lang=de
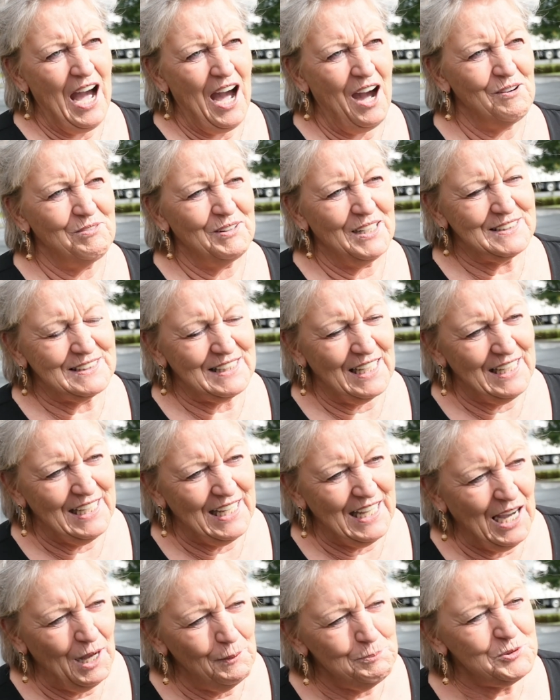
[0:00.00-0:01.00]
Aber der
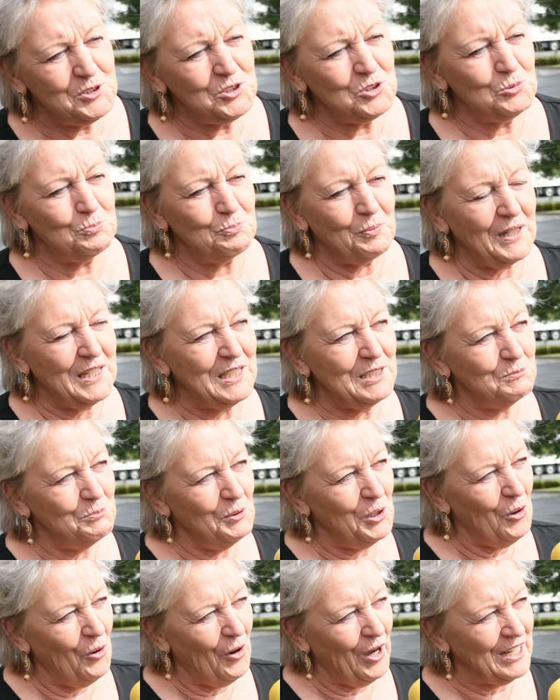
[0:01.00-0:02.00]
Herbst bringt
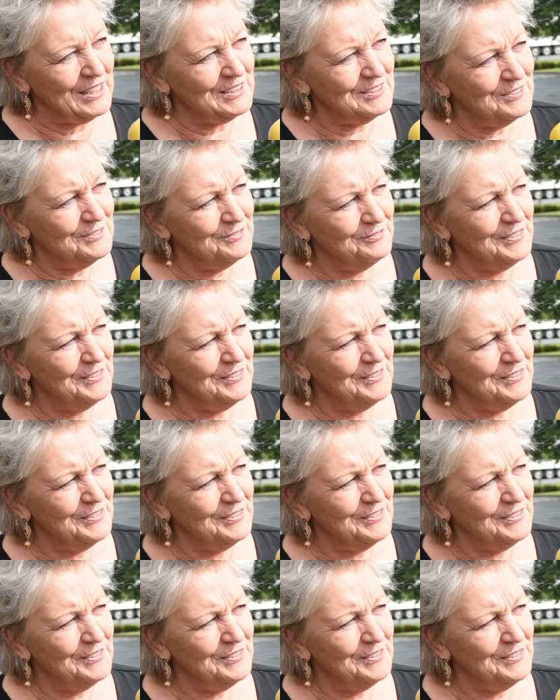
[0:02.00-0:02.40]
mich halt